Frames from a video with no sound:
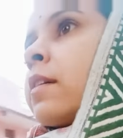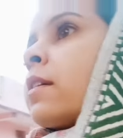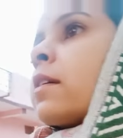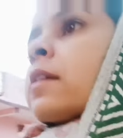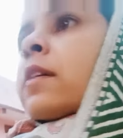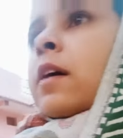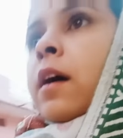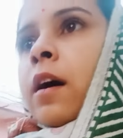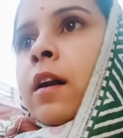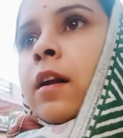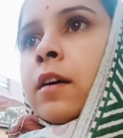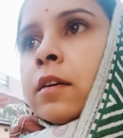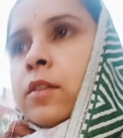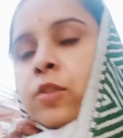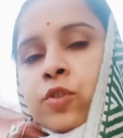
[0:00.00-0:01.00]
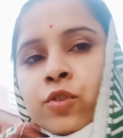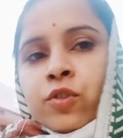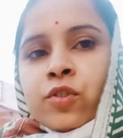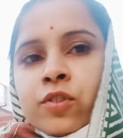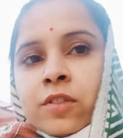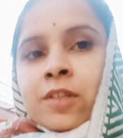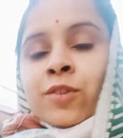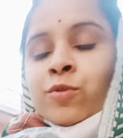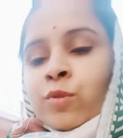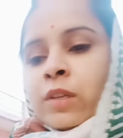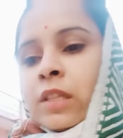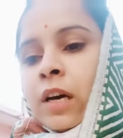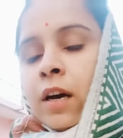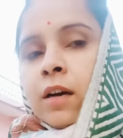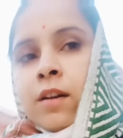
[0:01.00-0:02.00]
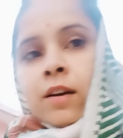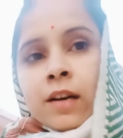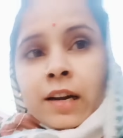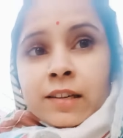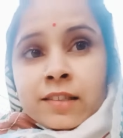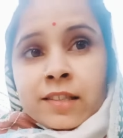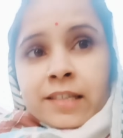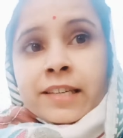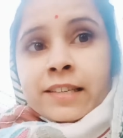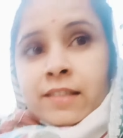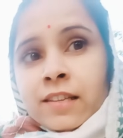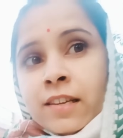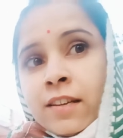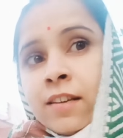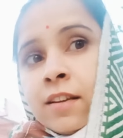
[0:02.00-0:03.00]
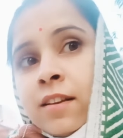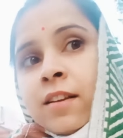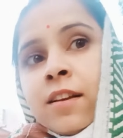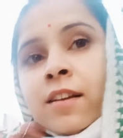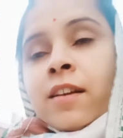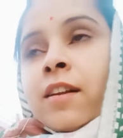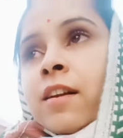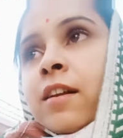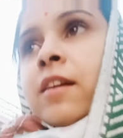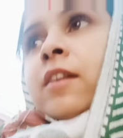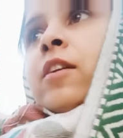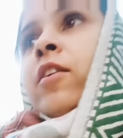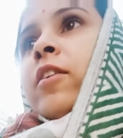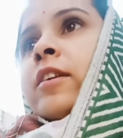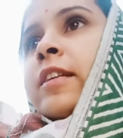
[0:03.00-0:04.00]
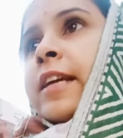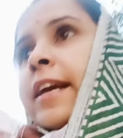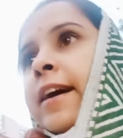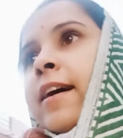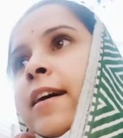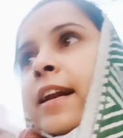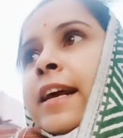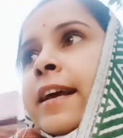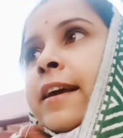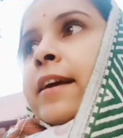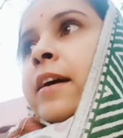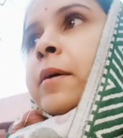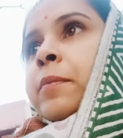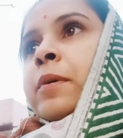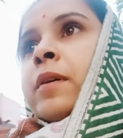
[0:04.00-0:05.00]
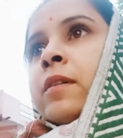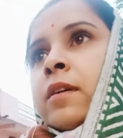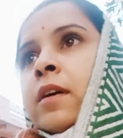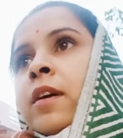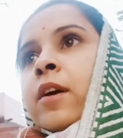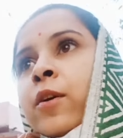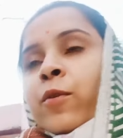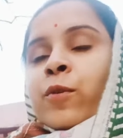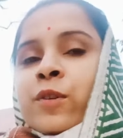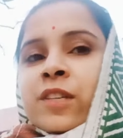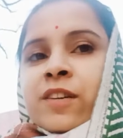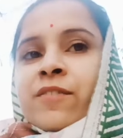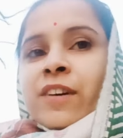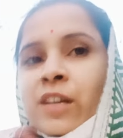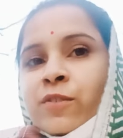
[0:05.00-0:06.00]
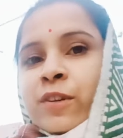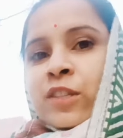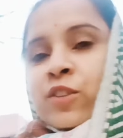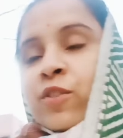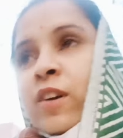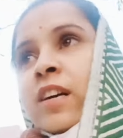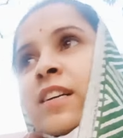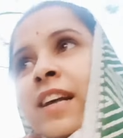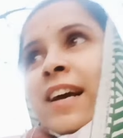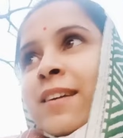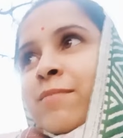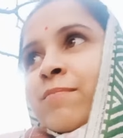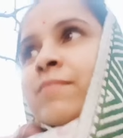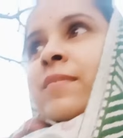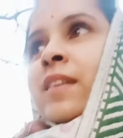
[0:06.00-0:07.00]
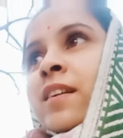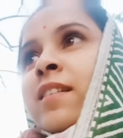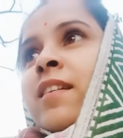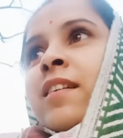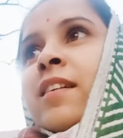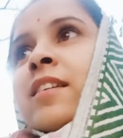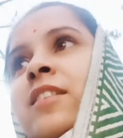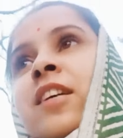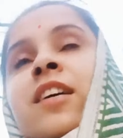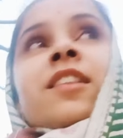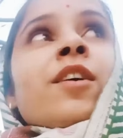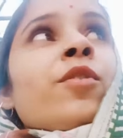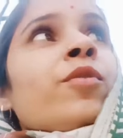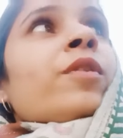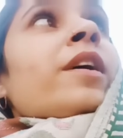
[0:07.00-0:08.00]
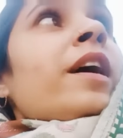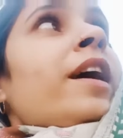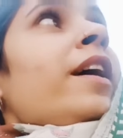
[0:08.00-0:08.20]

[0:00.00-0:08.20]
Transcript: है ना जो ज़रूरी था लास्ट डेट थी लौट के आ रहे हैं अब कोचिंग वाले बच्चों का टाइम ज़्यादा हो गया है